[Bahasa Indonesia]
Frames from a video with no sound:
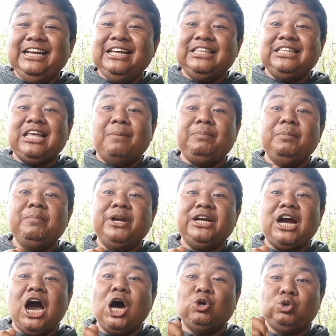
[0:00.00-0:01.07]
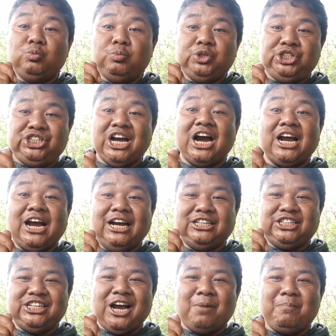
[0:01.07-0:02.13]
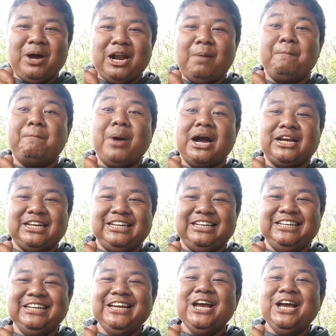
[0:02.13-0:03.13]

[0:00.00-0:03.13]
tetapi mereka harus jaga siang malam pagi